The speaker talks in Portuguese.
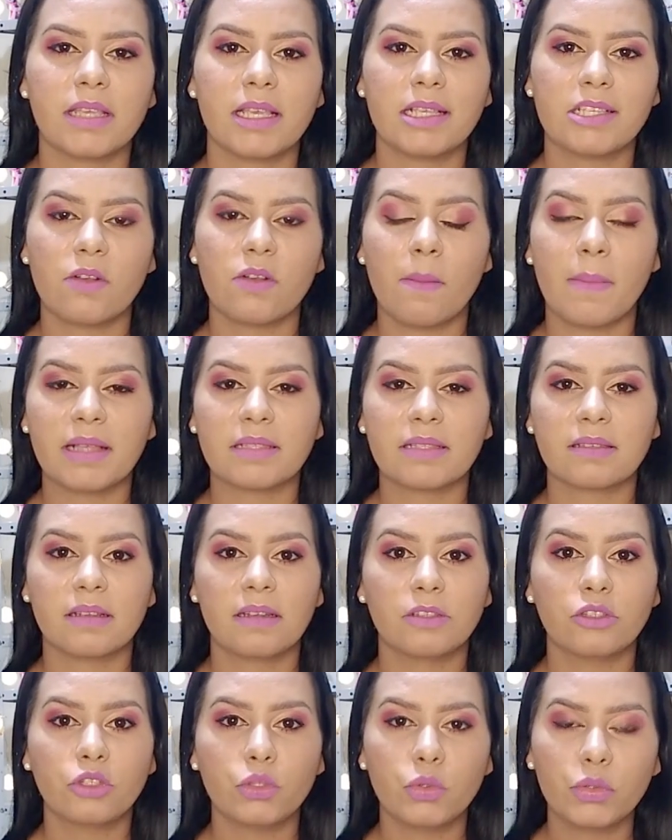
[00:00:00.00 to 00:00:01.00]
vocês é uma
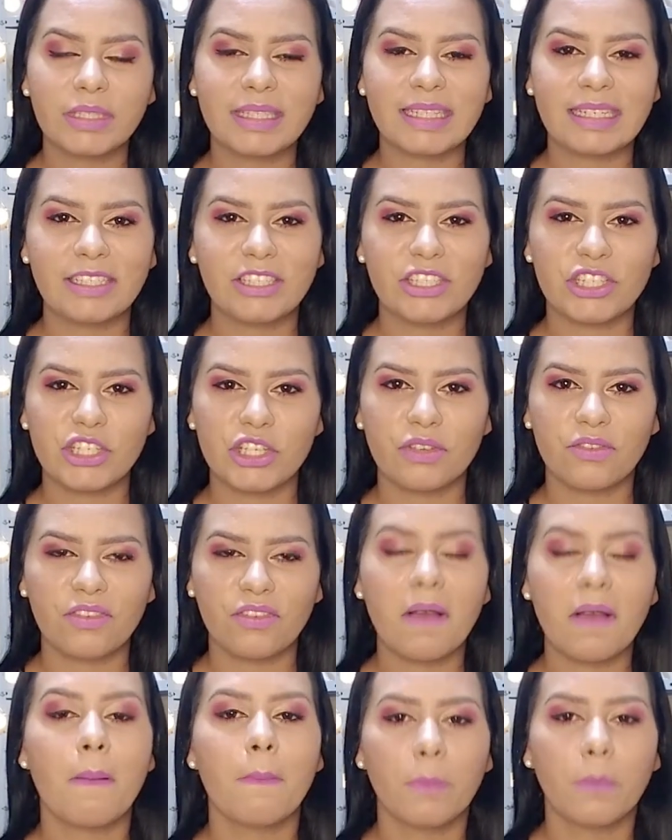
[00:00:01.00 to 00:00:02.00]
máscara
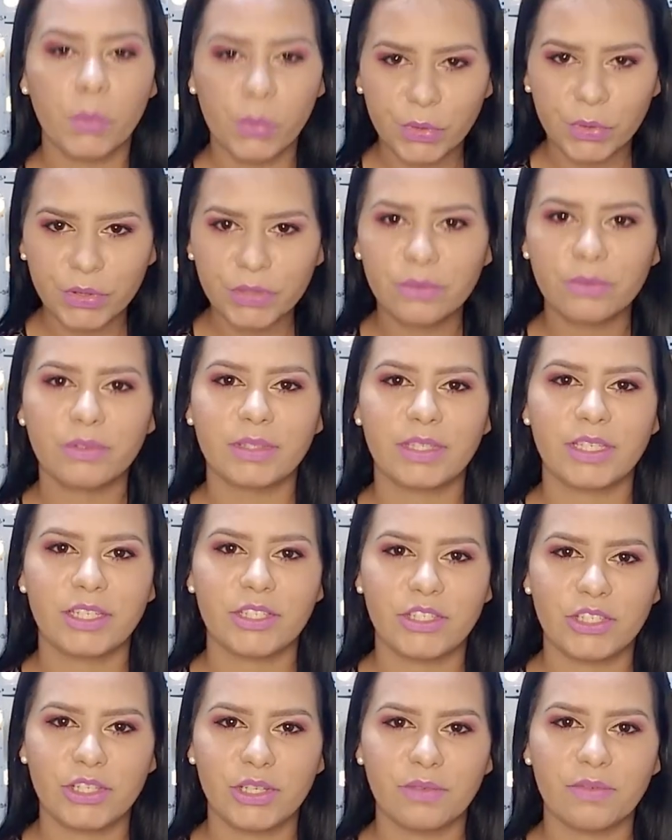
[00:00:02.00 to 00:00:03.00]
nutritiva, muito
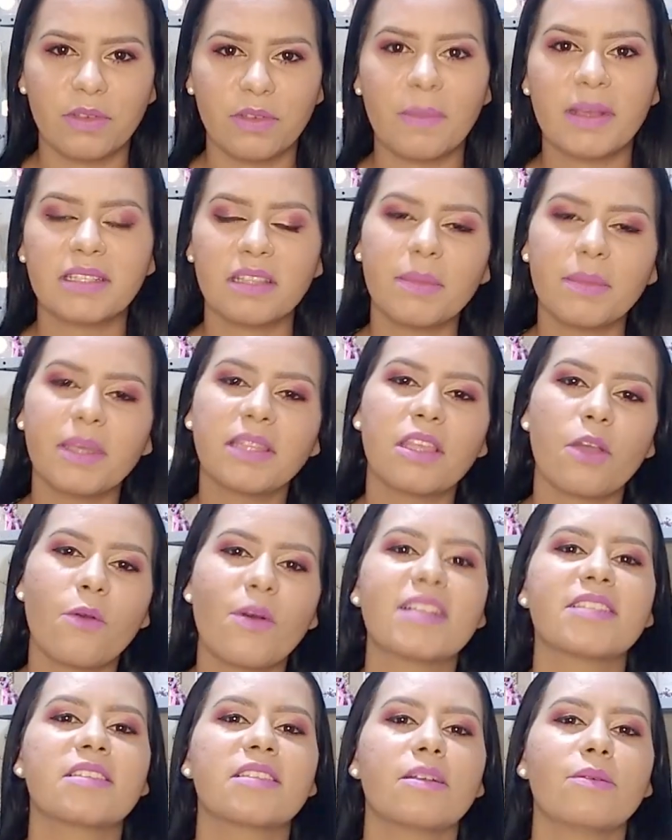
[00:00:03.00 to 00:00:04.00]
nutritiva, mas também tem
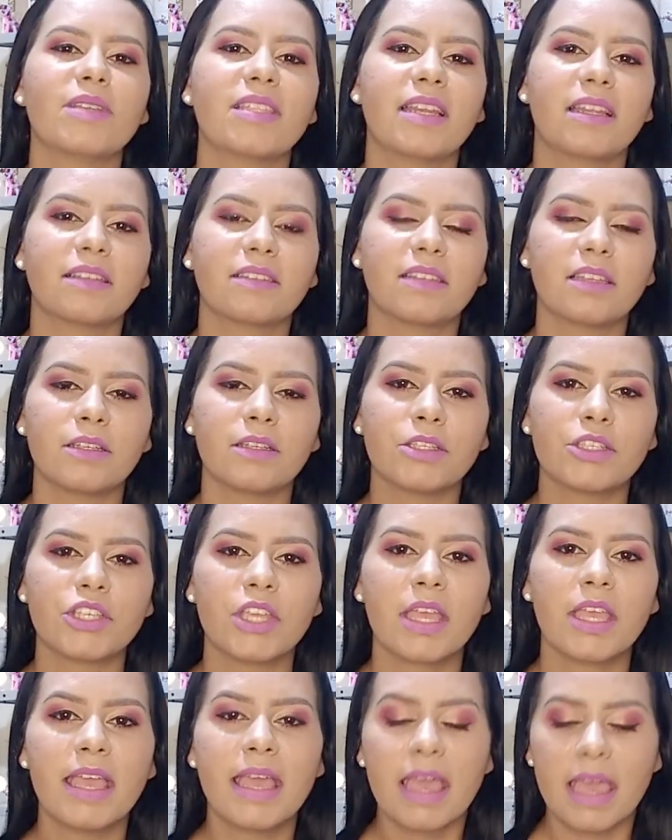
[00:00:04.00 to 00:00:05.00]
uma ação
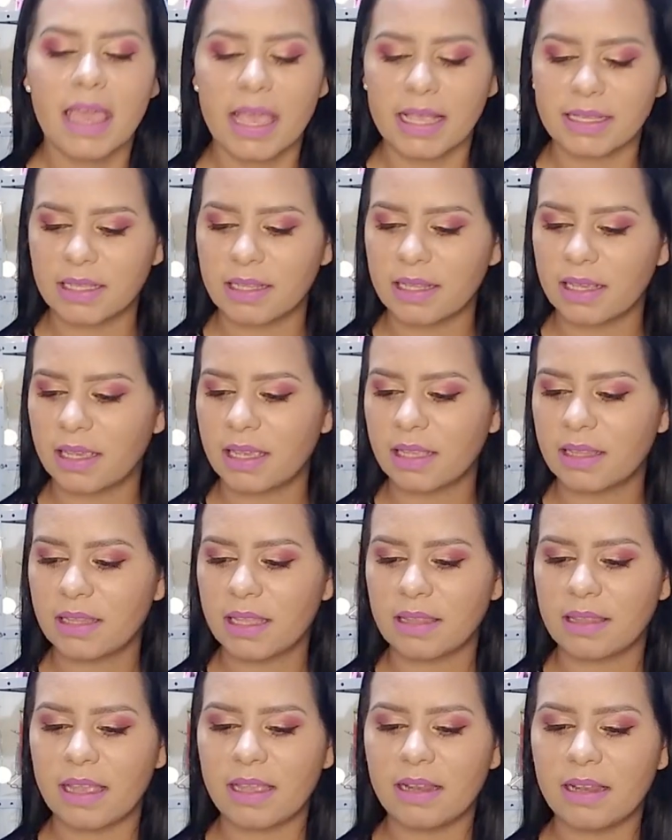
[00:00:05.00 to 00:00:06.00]
hidratante. Essa daqui
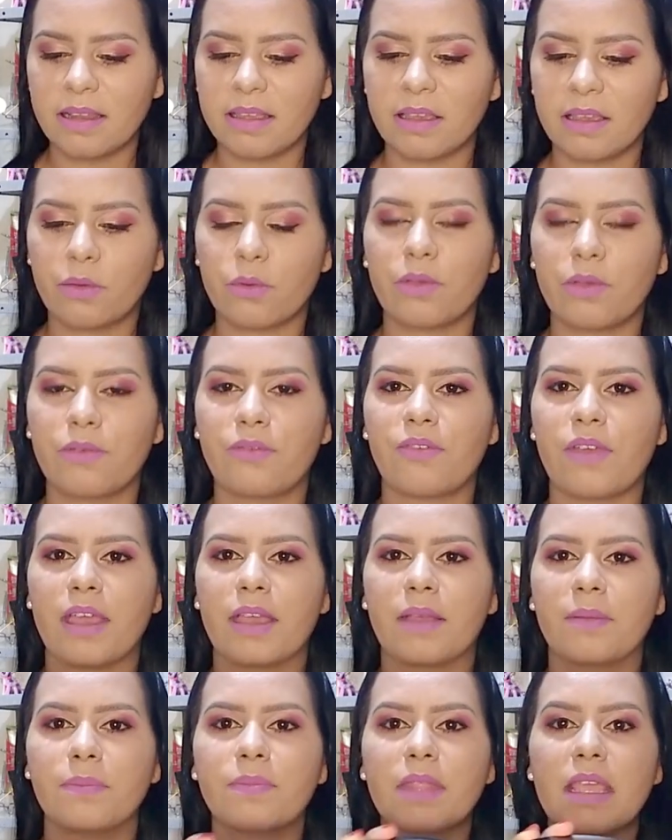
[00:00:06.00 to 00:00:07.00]
da Dailie
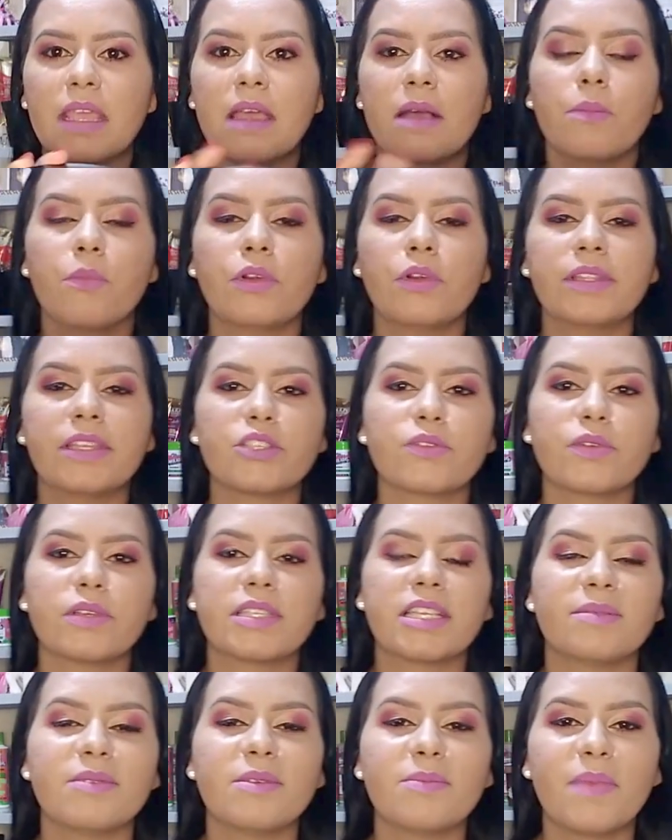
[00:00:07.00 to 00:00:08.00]
Coifé. Muitos de
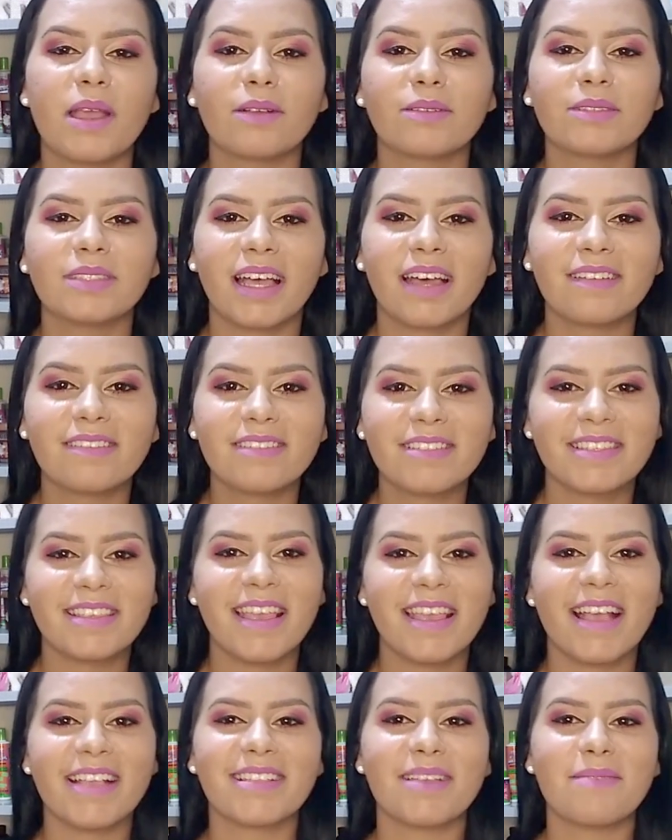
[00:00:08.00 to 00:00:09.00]
vocês me perguntaram
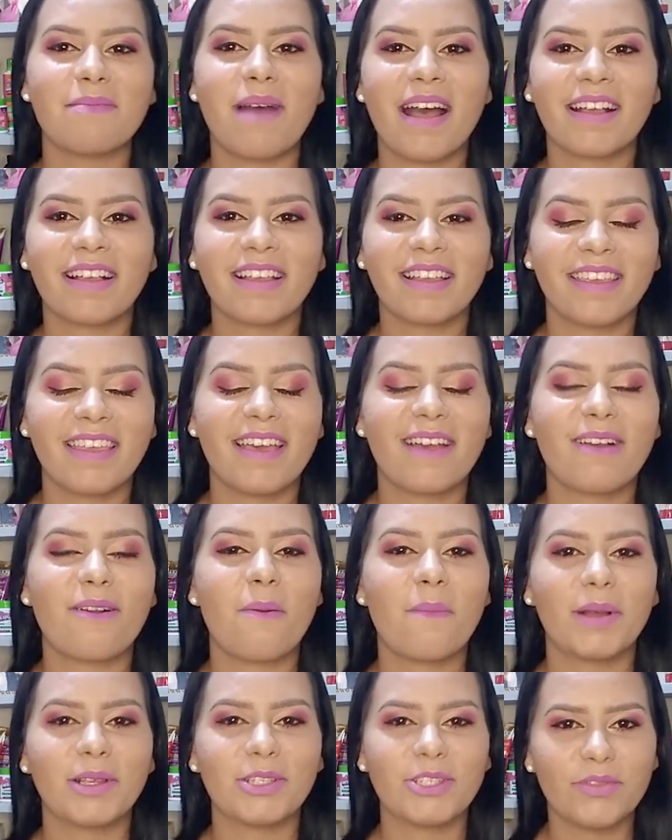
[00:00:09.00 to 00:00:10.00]
se essa marca aqui é
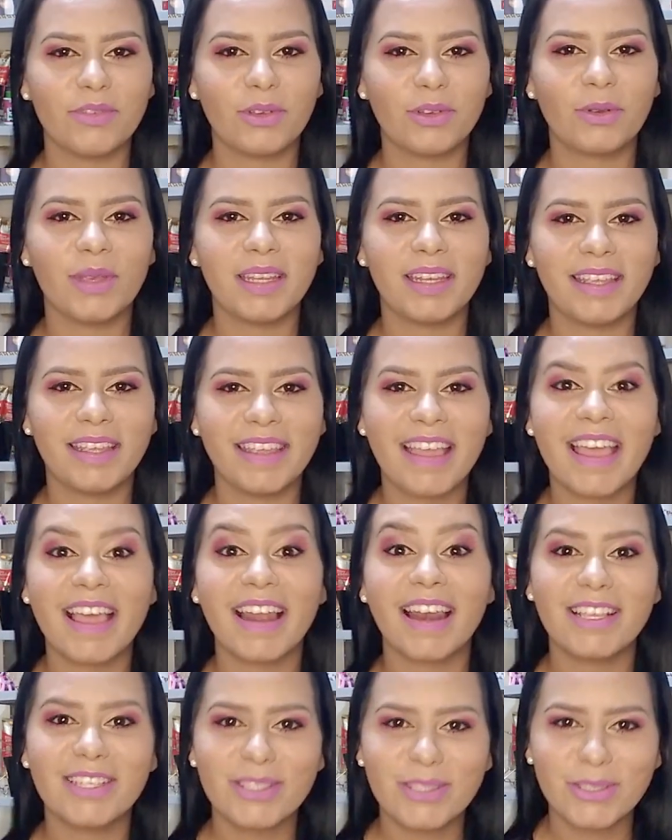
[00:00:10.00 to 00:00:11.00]
compatível com o Enê.
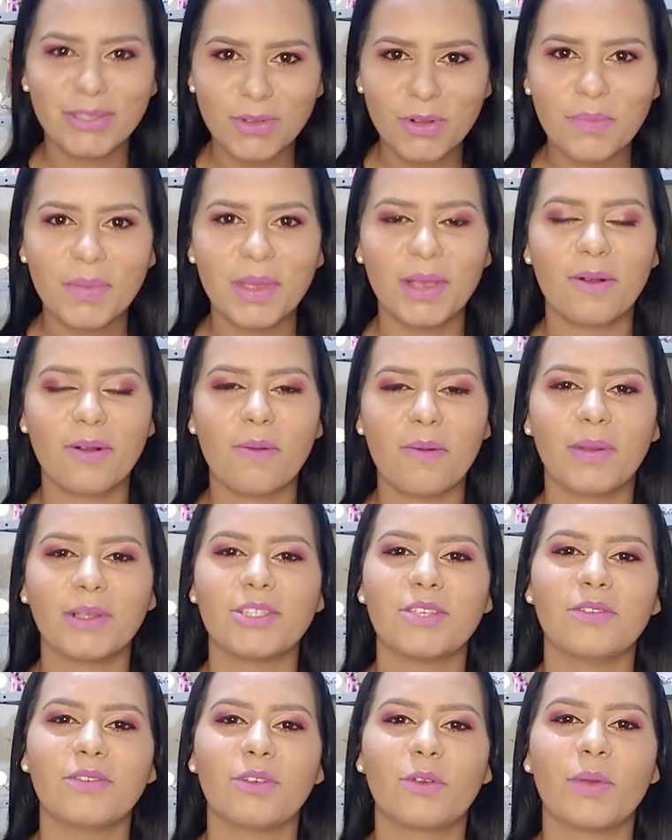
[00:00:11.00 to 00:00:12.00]
Ela é super
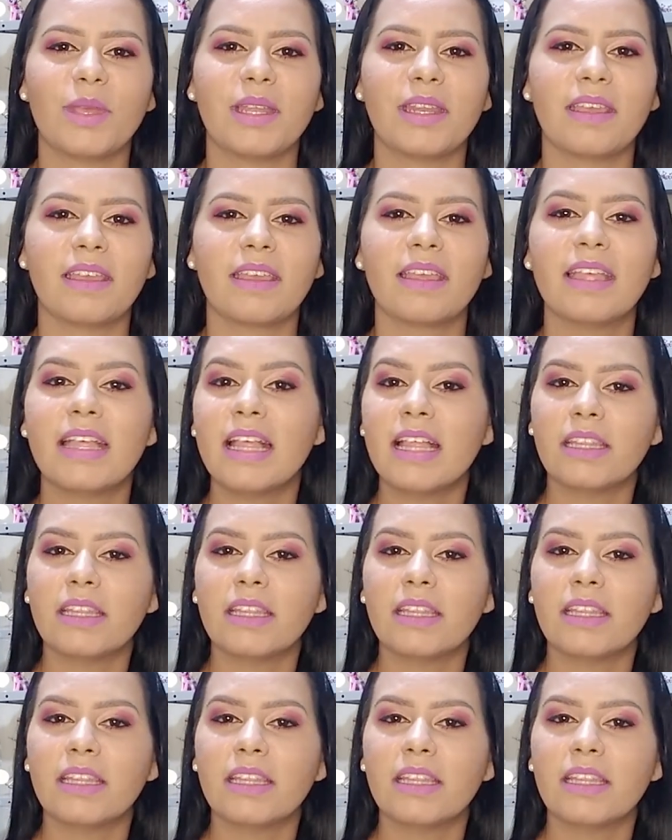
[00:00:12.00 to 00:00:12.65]
compatível com o Enê.